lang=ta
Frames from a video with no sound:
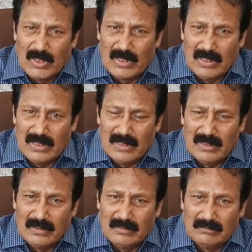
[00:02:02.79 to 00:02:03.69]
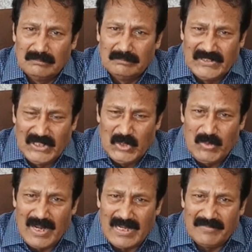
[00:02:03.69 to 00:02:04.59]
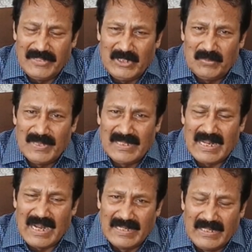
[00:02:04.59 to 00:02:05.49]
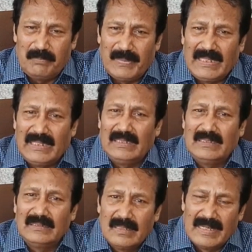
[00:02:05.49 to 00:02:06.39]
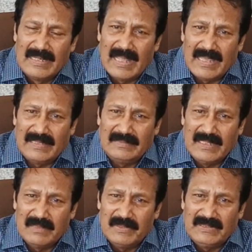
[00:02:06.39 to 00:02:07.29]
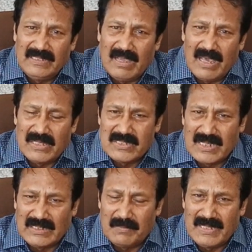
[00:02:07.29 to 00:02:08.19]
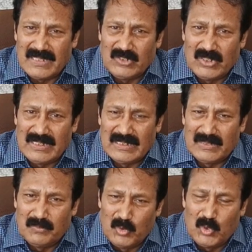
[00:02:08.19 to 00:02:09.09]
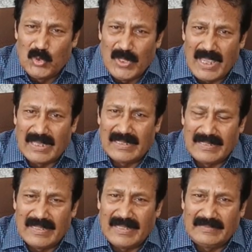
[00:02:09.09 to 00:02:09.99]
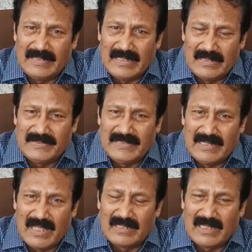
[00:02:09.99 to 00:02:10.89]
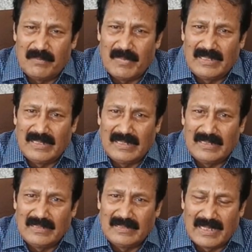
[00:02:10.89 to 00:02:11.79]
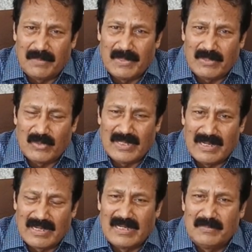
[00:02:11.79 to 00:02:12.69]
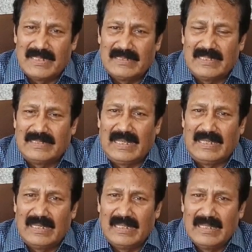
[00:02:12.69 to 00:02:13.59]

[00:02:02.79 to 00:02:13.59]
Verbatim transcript: ஒரு தீர்வு காண வேண்டும் என்ற அடிப்படையில் ரெண்டாயிரத்தி இருபத்தி ஆறு சட்டமன்ற தேர்தலுக்கு முன்னோடியாக ரெண்டாயிரத்தி இருபத்தி நான்காம் ஆண்டு நடைபெறக்கூடிய நாடாளுமன்ற தேர்தலில்